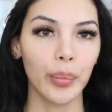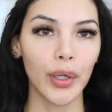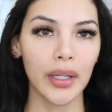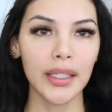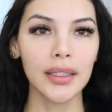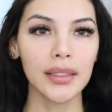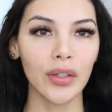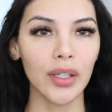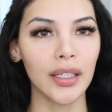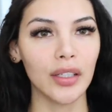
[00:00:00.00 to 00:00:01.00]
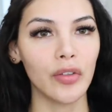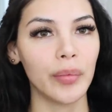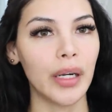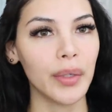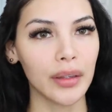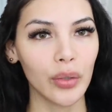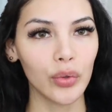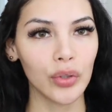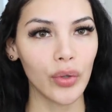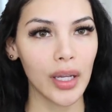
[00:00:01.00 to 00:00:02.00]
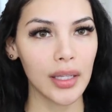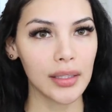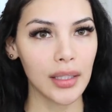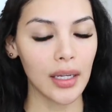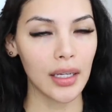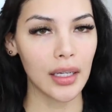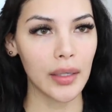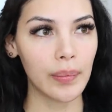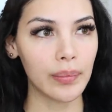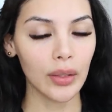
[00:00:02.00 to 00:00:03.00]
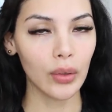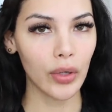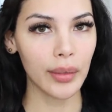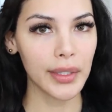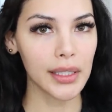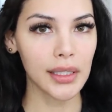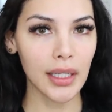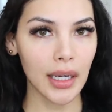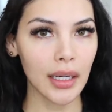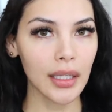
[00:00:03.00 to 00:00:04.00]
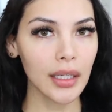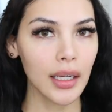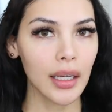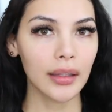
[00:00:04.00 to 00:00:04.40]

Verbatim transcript: Pero aquí les dejo la que normalmente uso, es de mm, Laura Mercier.